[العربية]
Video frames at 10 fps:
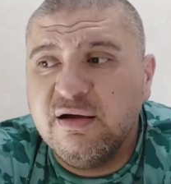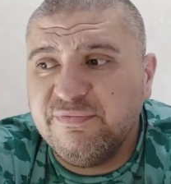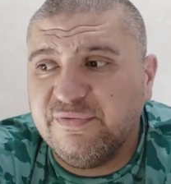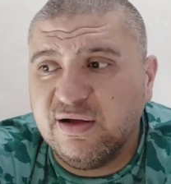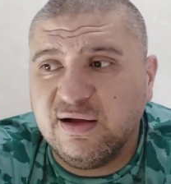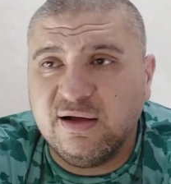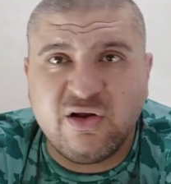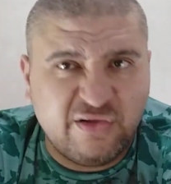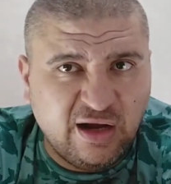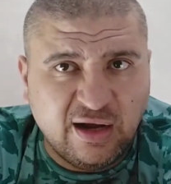في
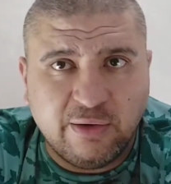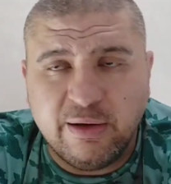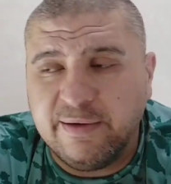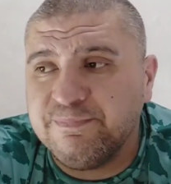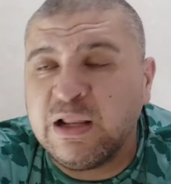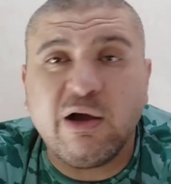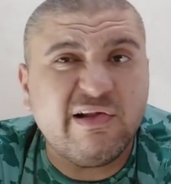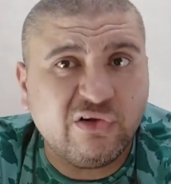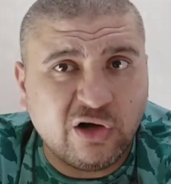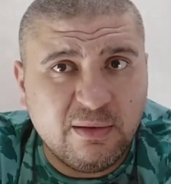نصيحه اخويا لو
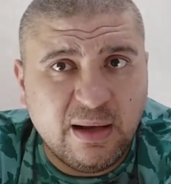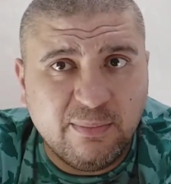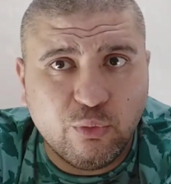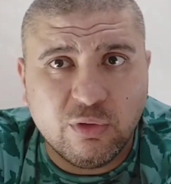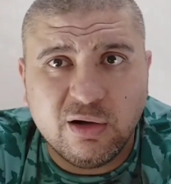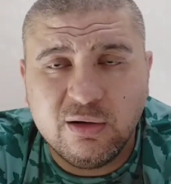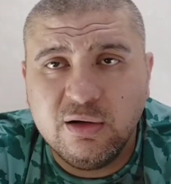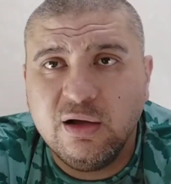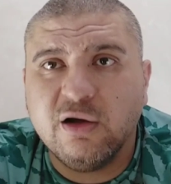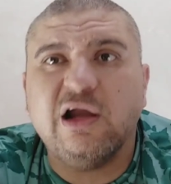عايز تقيم لعيب كوره
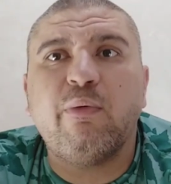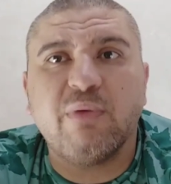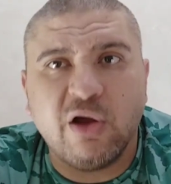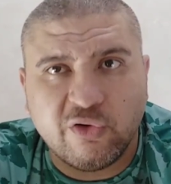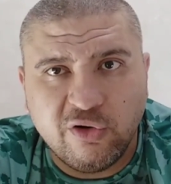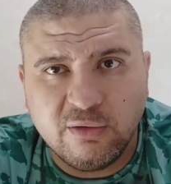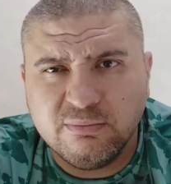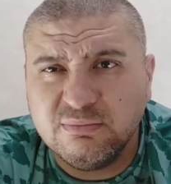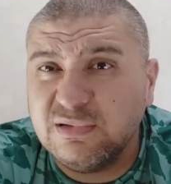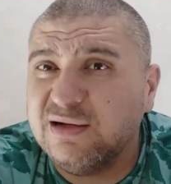قيمه بالارقام
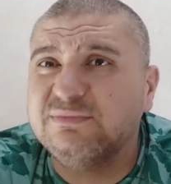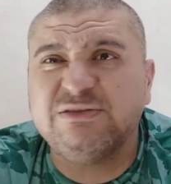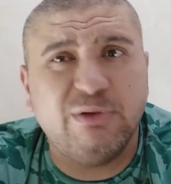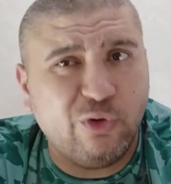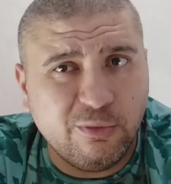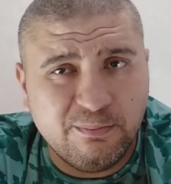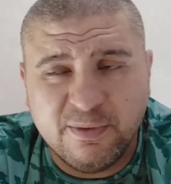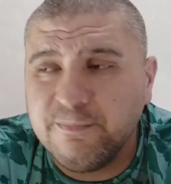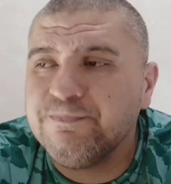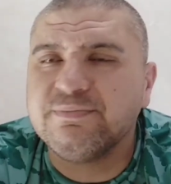مش بالحب
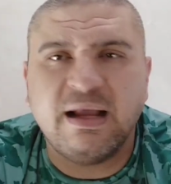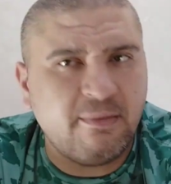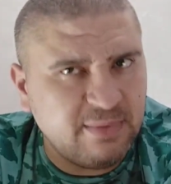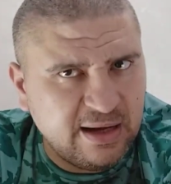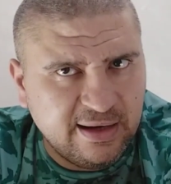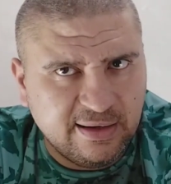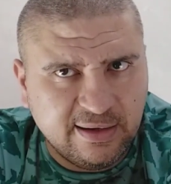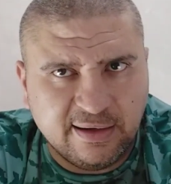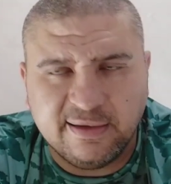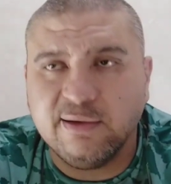ده مبدئيا
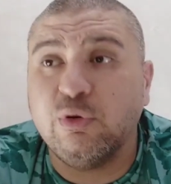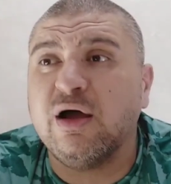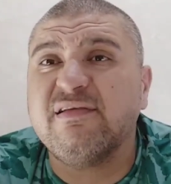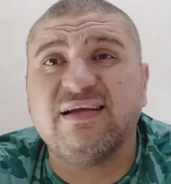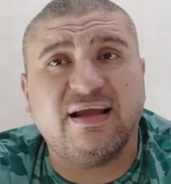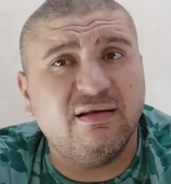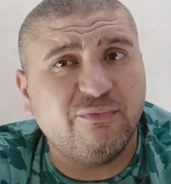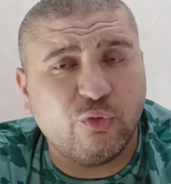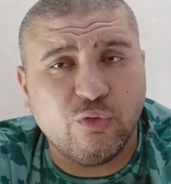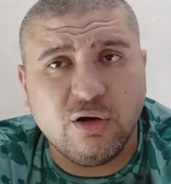يعني ولو عايز تتكلم
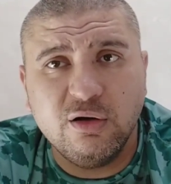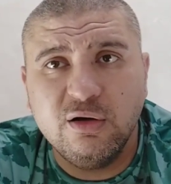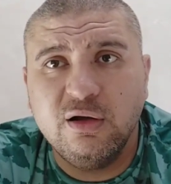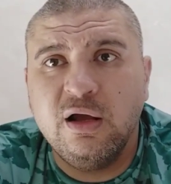في كوره